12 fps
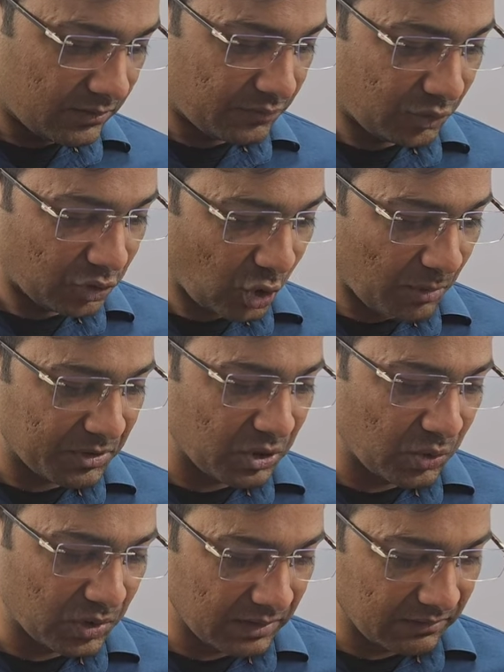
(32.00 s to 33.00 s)
वो टॉपिक
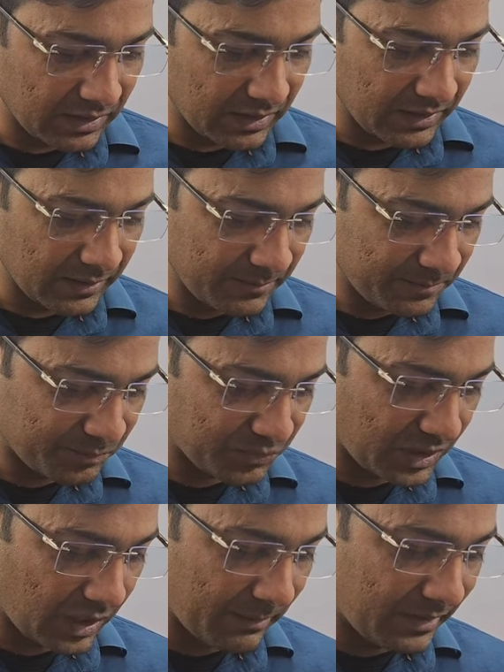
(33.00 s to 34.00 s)
होने वाला है
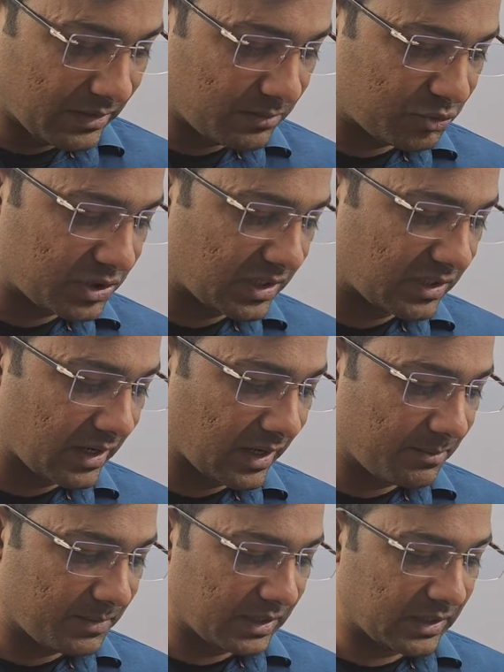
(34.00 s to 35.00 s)
कमेंट मुझे किया
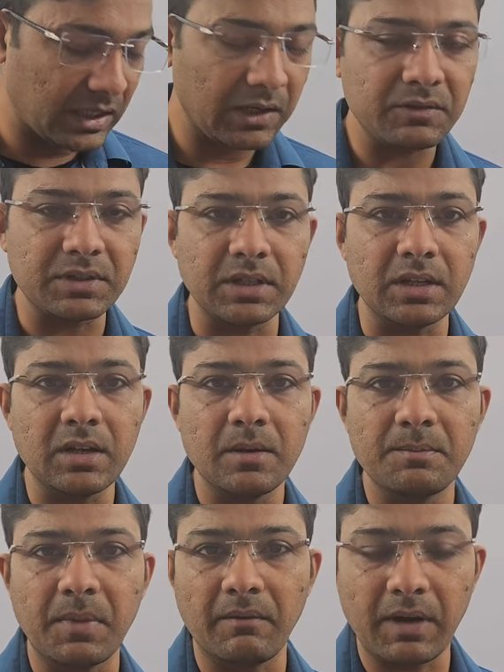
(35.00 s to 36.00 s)
है बलदेव सिंह
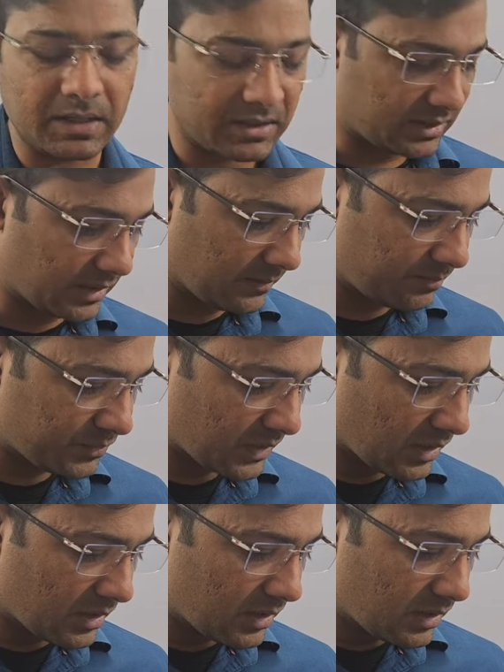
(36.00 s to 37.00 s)
पवार जी ने
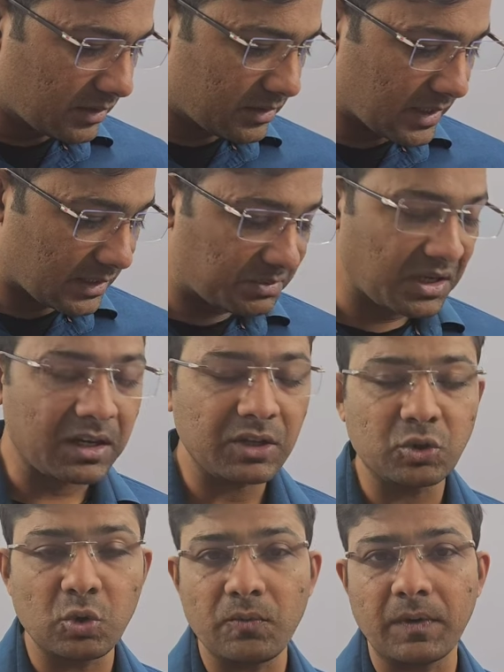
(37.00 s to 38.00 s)
ये एस के
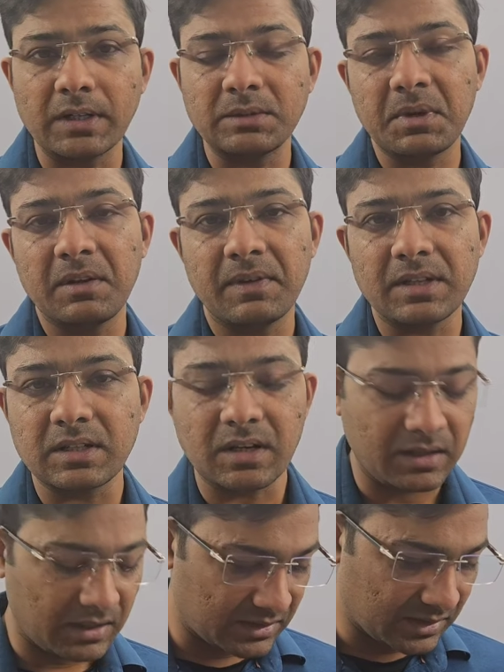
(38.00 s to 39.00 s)
दो फंड्स में इन्वेस्ट
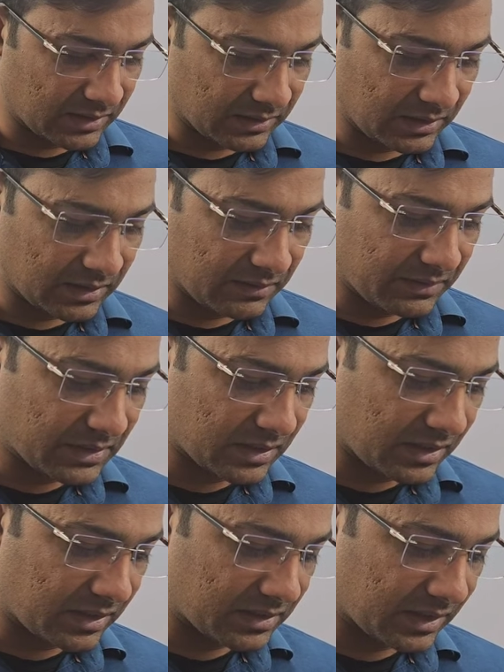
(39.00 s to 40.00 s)
करना चाहते हैं कि इन्वेस्ट
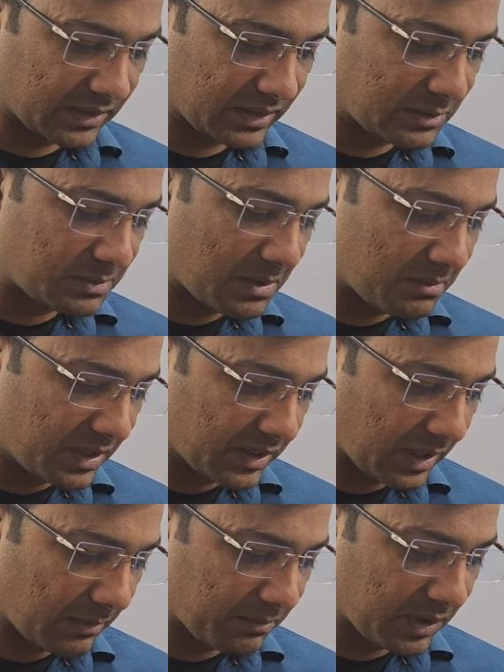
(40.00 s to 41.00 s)
करना चाहते हैं एस मिड
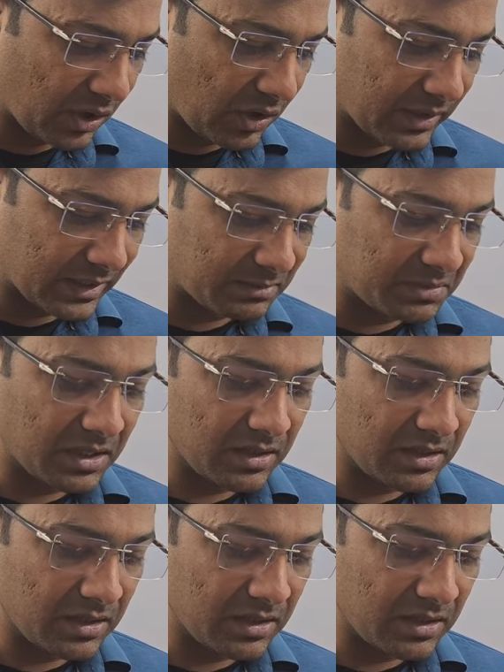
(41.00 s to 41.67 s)
कैप में और एस